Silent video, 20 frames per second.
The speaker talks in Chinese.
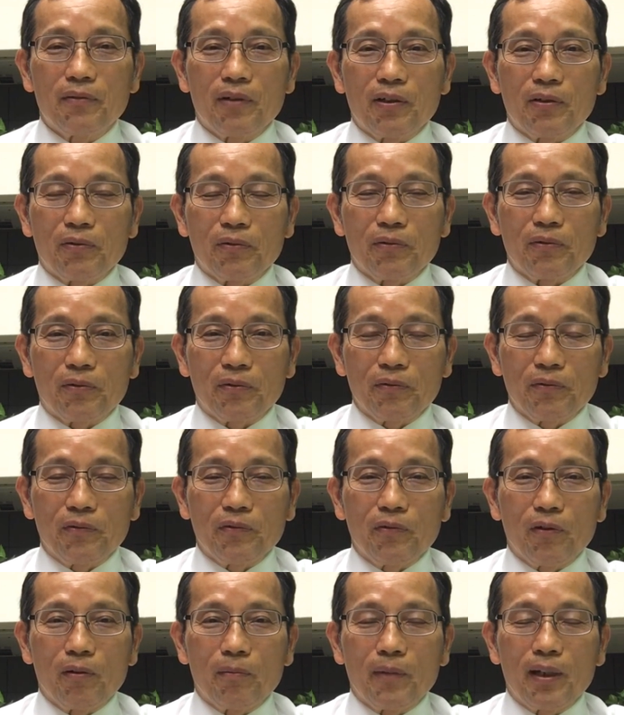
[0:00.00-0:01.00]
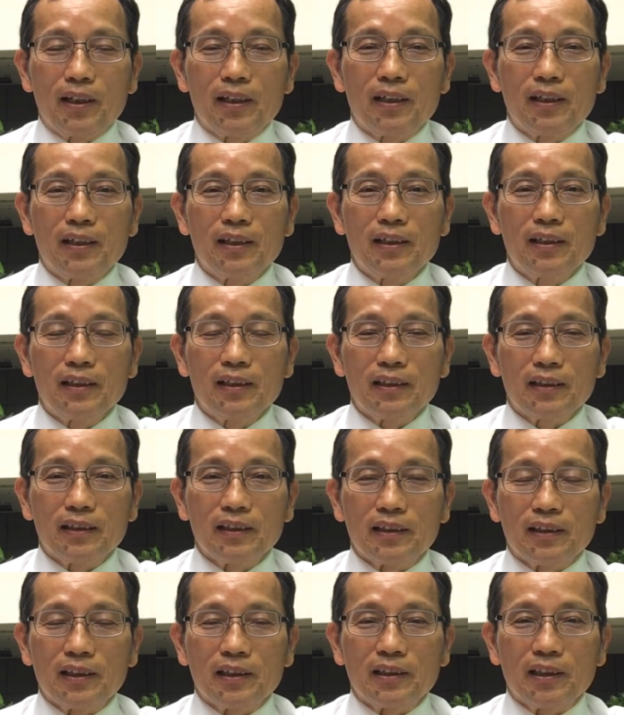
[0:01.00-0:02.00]
愿主祝福我们，
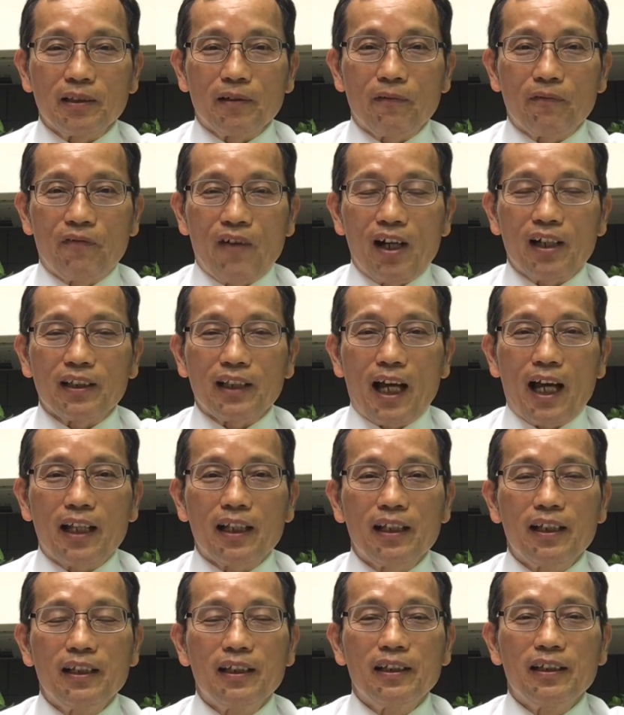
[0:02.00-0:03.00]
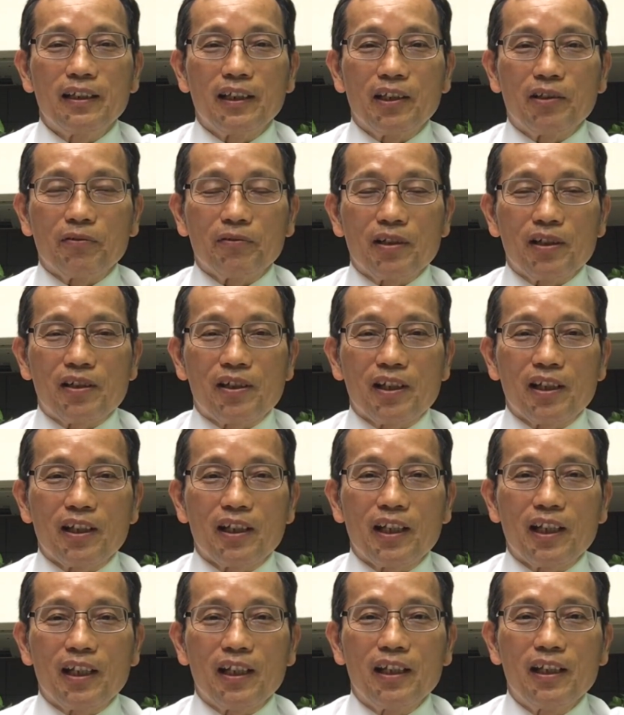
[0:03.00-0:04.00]
各个能够放胆，以主的
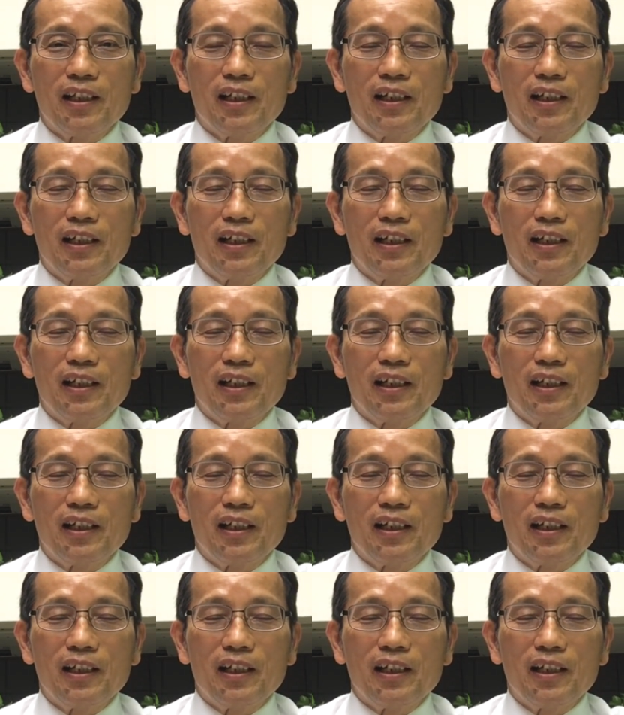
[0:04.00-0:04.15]
心意。